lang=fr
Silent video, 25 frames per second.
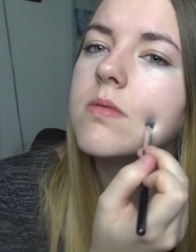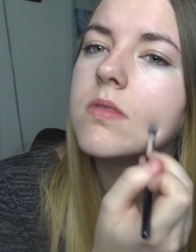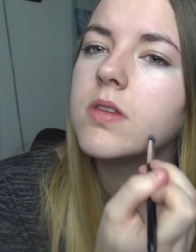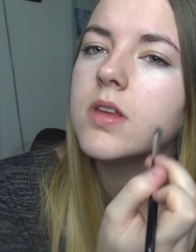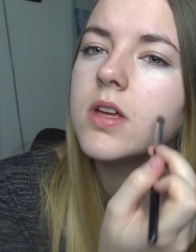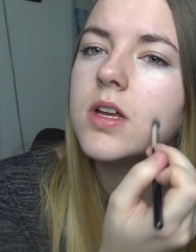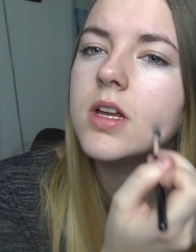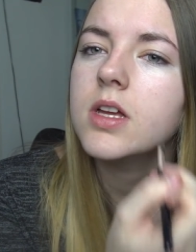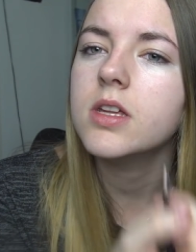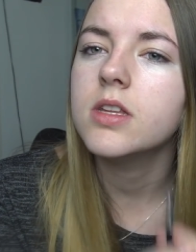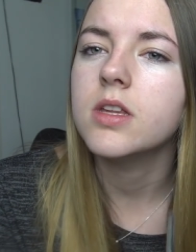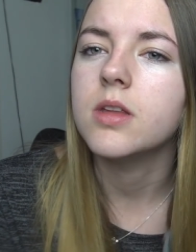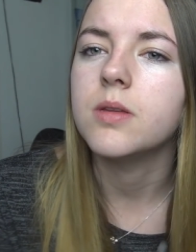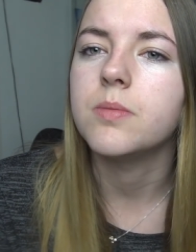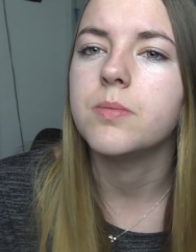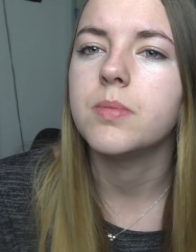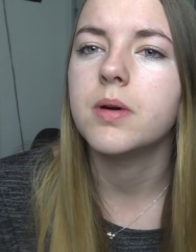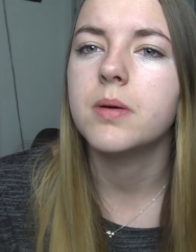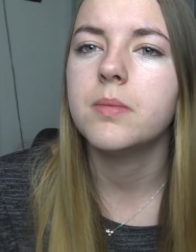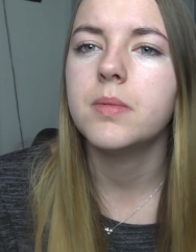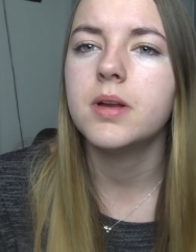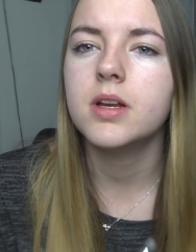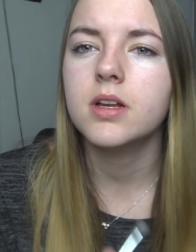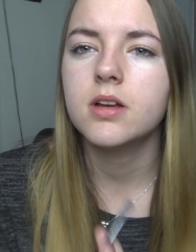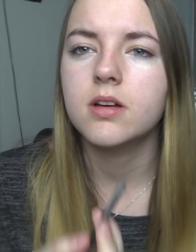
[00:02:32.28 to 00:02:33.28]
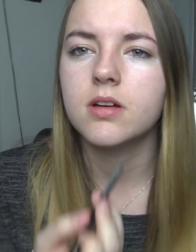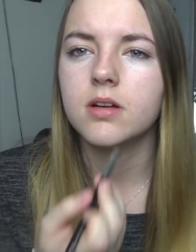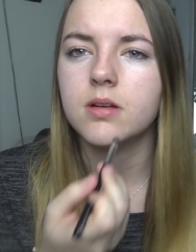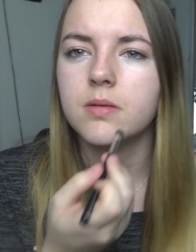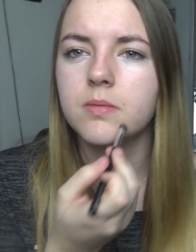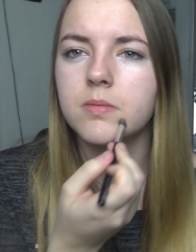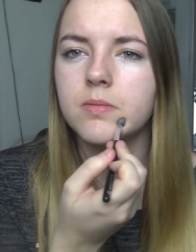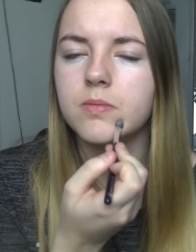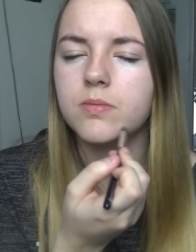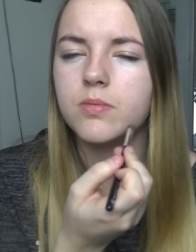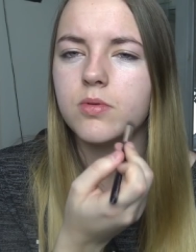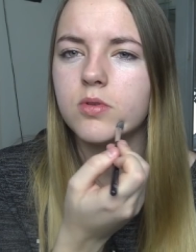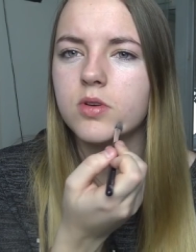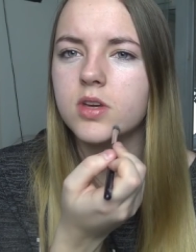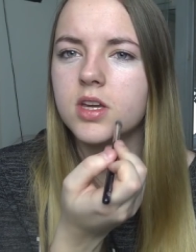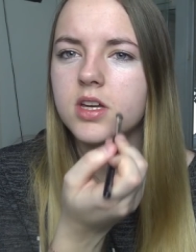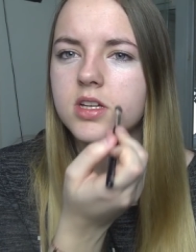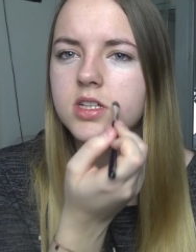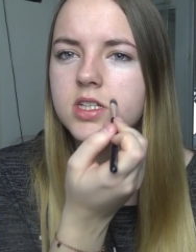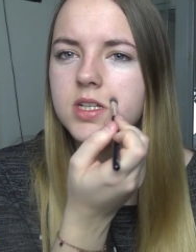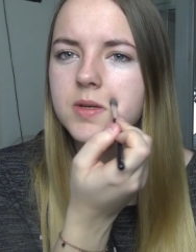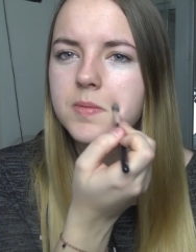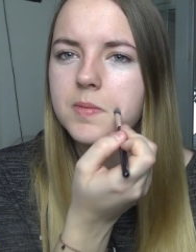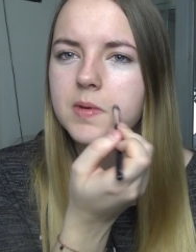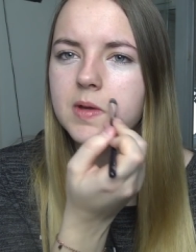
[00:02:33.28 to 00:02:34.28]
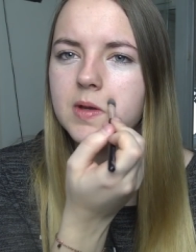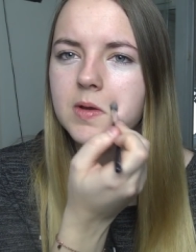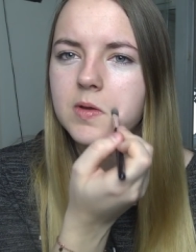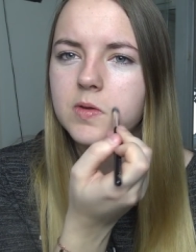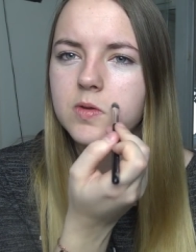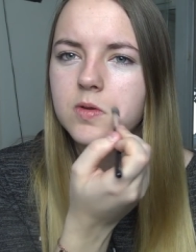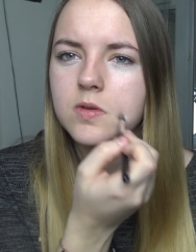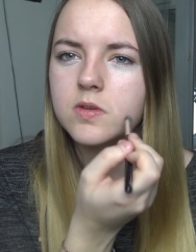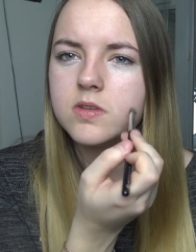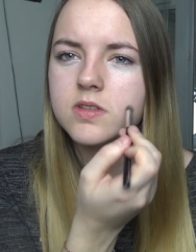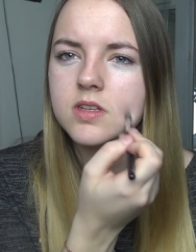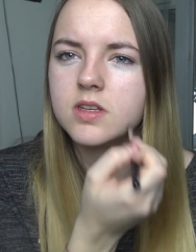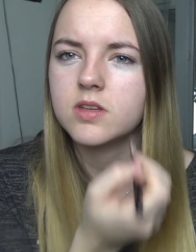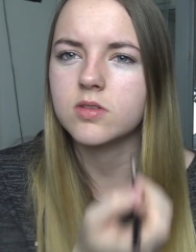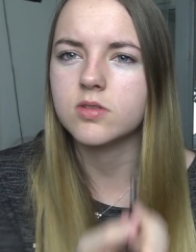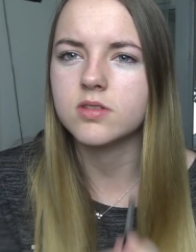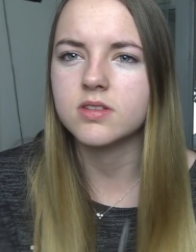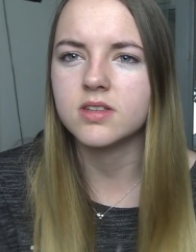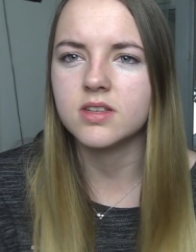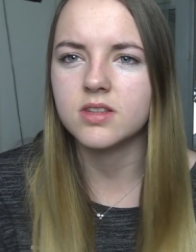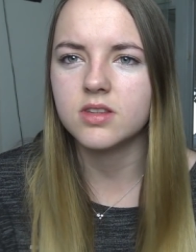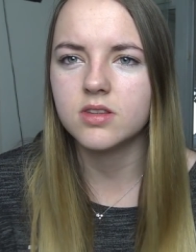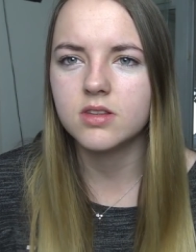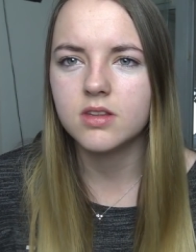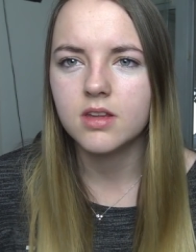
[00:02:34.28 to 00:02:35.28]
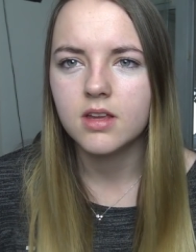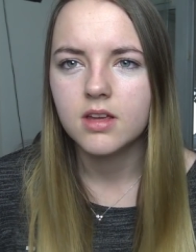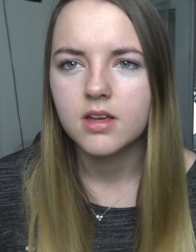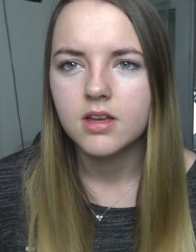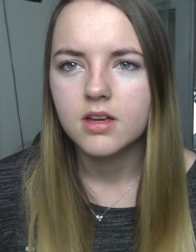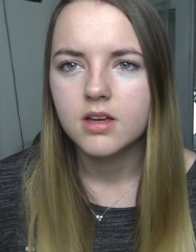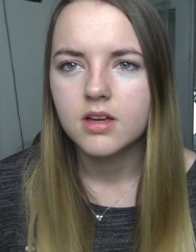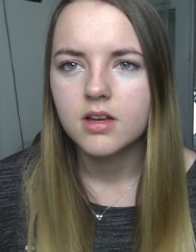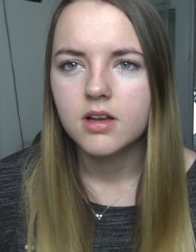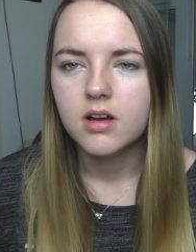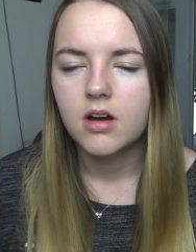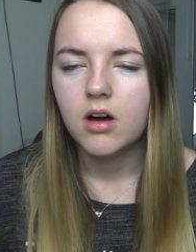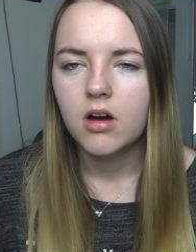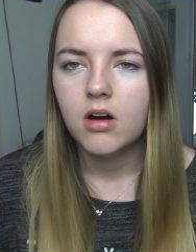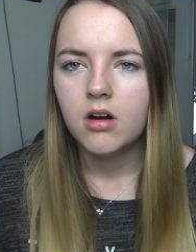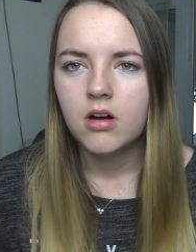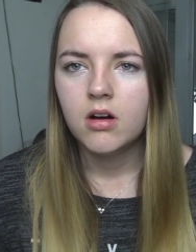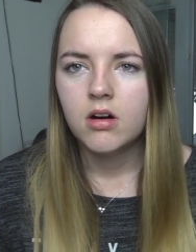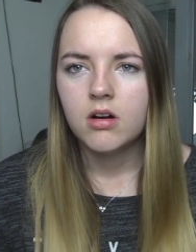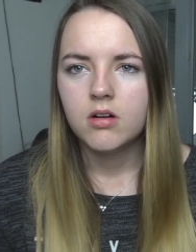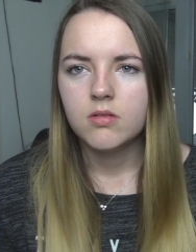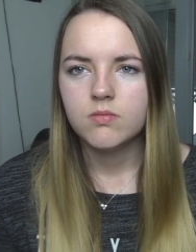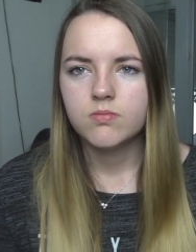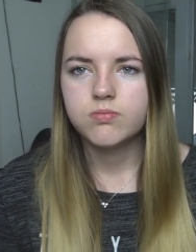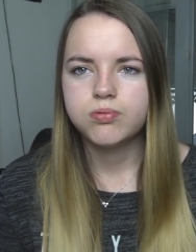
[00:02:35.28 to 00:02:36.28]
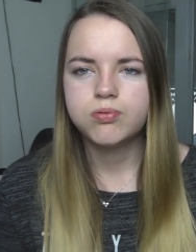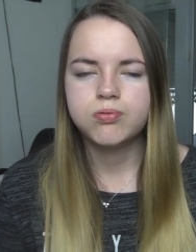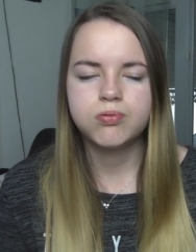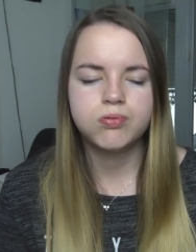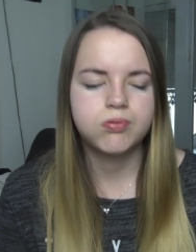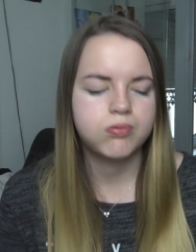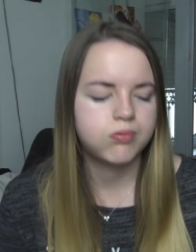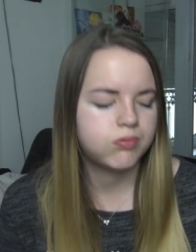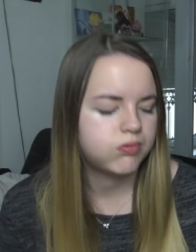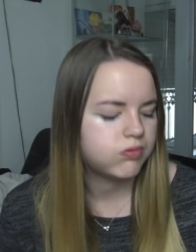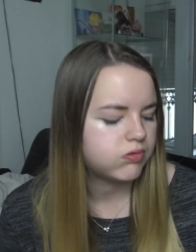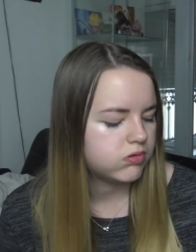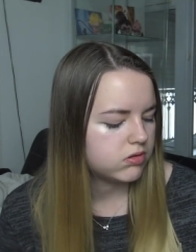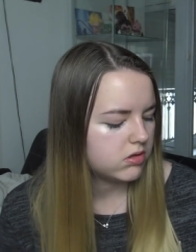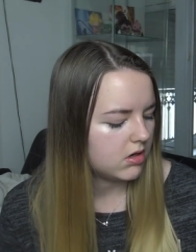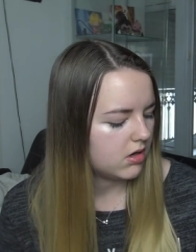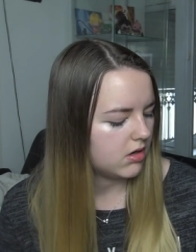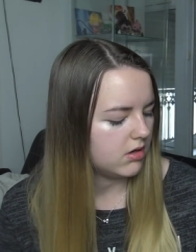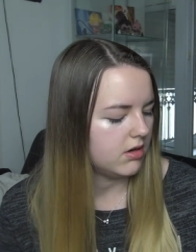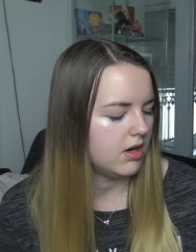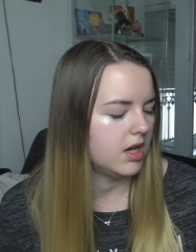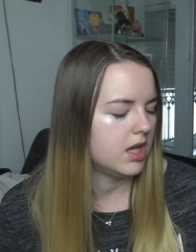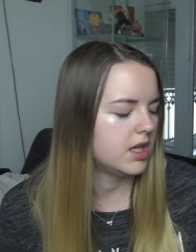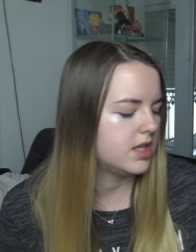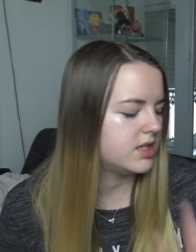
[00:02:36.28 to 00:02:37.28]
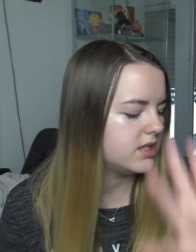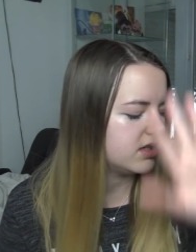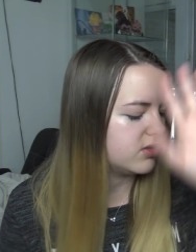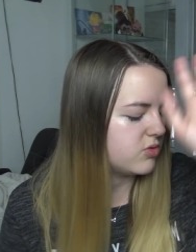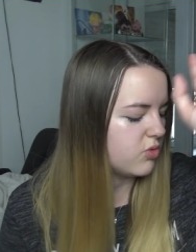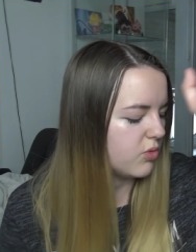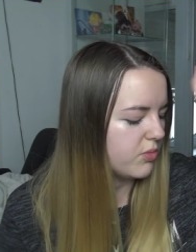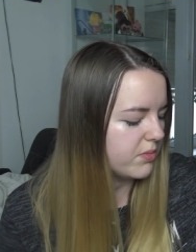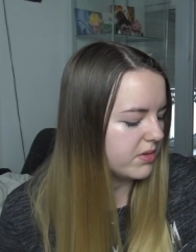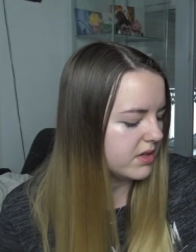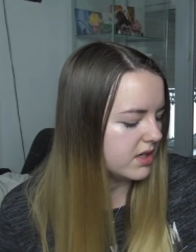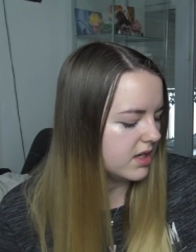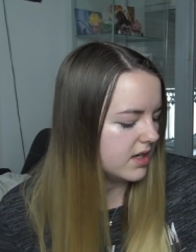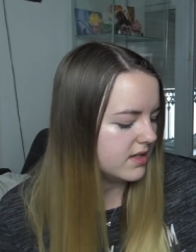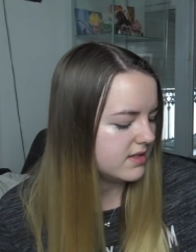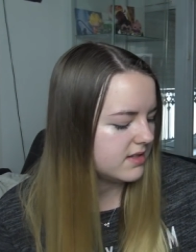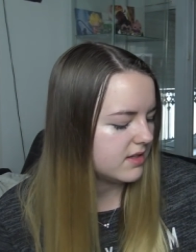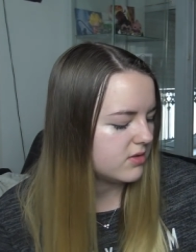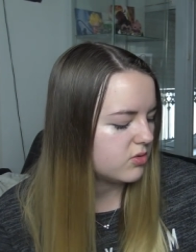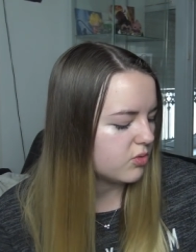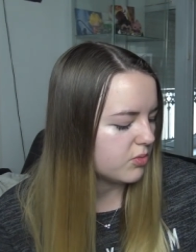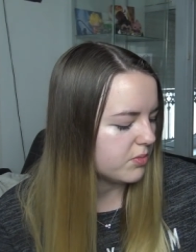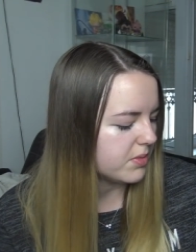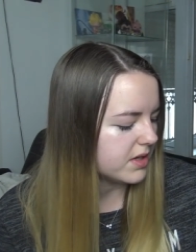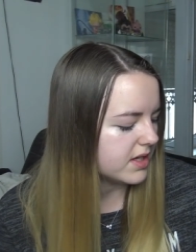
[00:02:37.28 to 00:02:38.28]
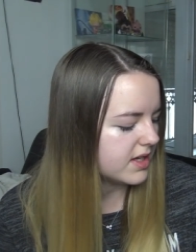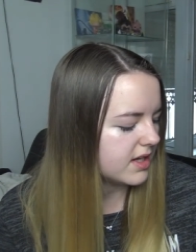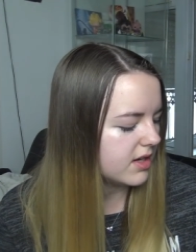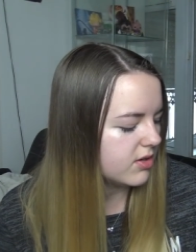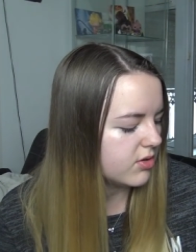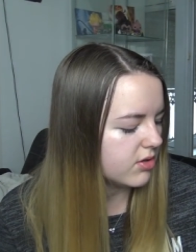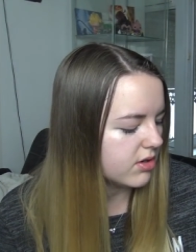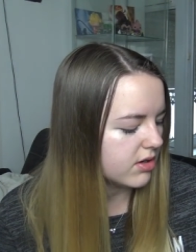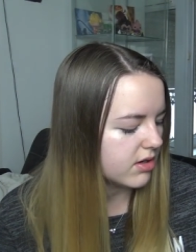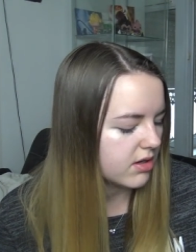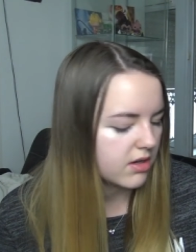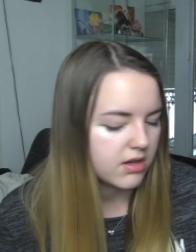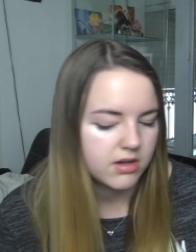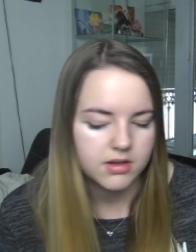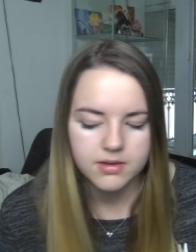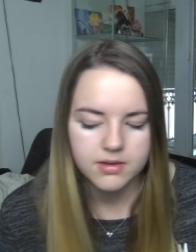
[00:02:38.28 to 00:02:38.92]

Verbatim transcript: Ça a l'air d'être pas mal quand même pour cacher, mais le truc c'est que c'est... Oh, oh, laissez tomber, laissez tomber, quelle horreur.